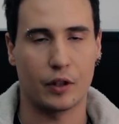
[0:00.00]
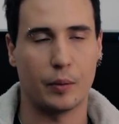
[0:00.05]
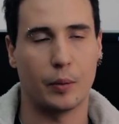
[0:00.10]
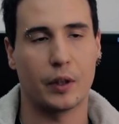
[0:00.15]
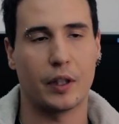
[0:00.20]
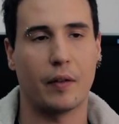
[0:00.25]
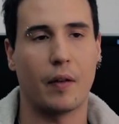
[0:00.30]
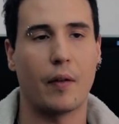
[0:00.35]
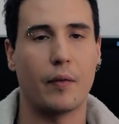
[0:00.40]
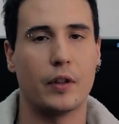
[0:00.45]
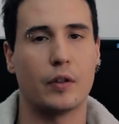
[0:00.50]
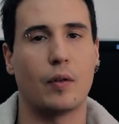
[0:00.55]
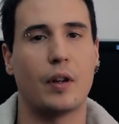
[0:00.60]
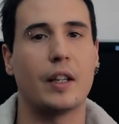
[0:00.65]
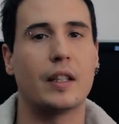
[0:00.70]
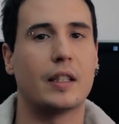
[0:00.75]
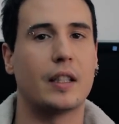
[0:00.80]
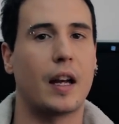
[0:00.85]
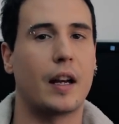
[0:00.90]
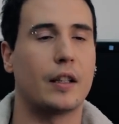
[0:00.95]
si poteva
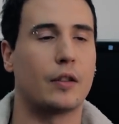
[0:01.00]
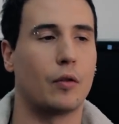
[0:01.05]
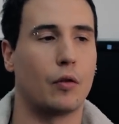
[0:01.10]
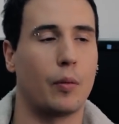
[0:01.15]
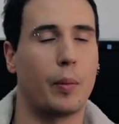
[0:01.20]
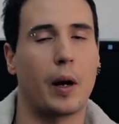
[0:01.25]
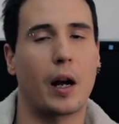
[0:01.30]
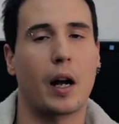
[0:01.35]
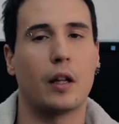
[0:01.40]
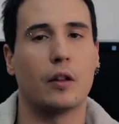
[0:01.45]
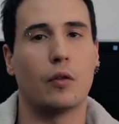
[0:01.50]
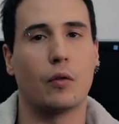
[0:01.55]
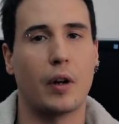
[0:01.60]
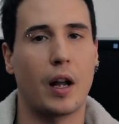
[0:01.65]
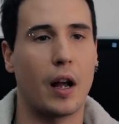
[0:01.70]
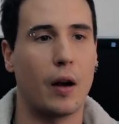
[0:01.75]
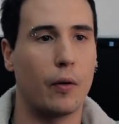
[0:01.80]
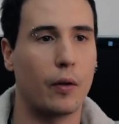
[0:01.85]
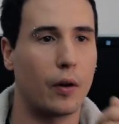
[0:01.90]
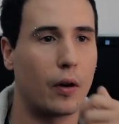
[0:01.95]
visualizzare solo pagando un
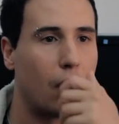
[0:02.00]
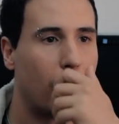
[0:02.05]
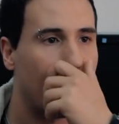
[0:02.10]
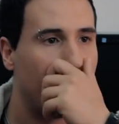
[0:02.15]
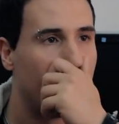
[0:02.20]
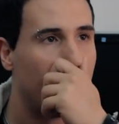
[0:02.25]
euro,